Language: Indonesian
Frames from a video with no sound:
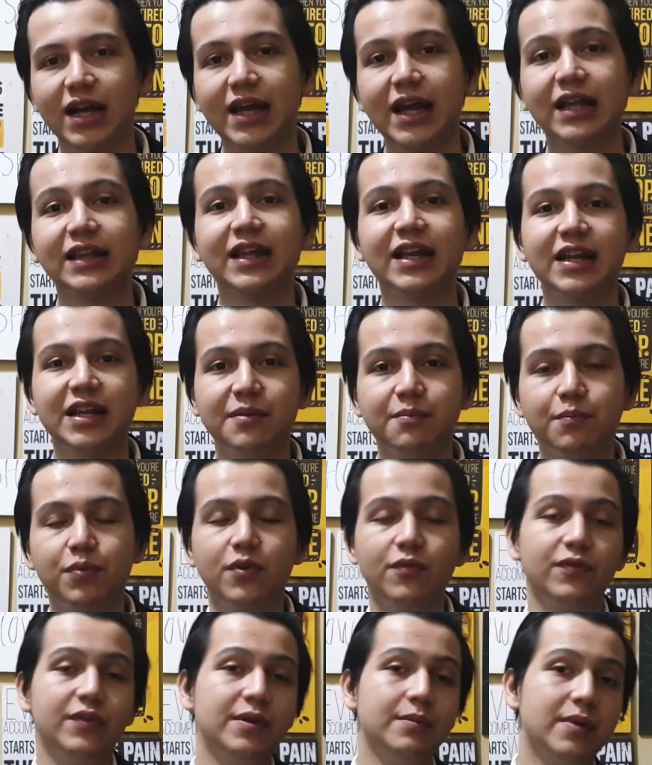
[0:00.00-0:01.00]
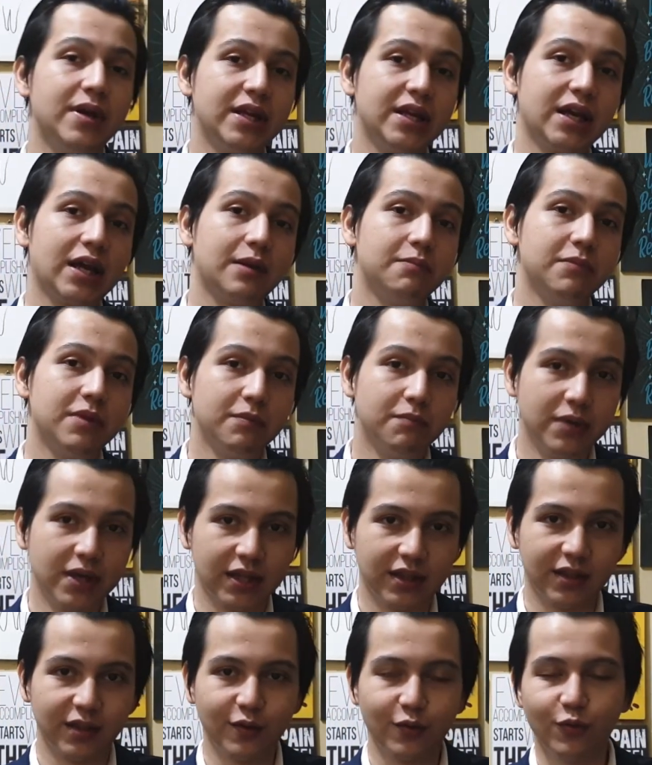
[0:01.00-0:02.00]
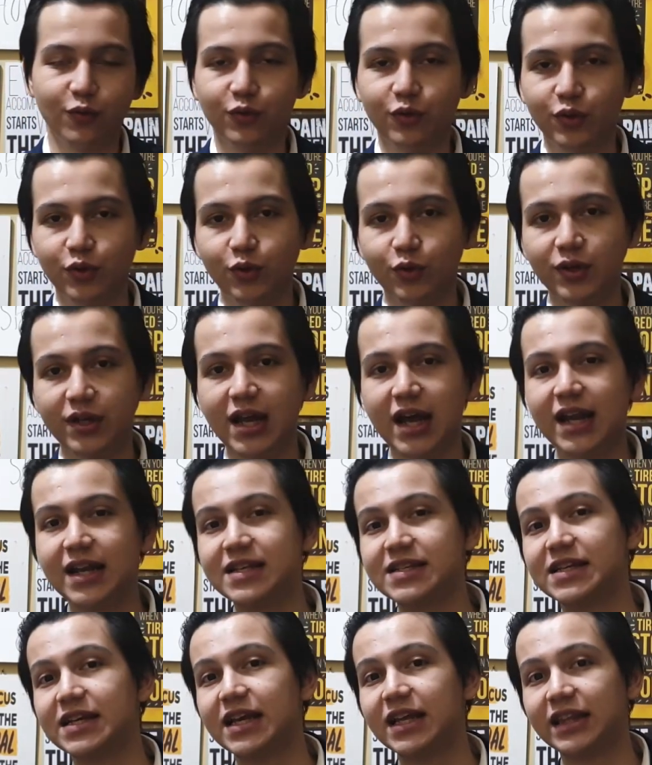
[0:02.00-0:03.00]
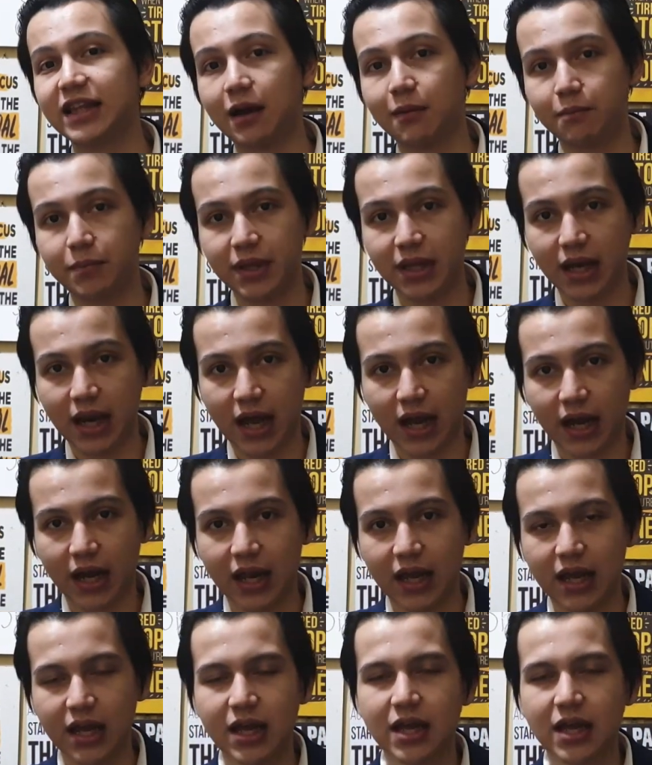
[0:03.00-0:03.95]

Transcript: kelihatan improve dibandingkan bibit untuk dari segi tampilan.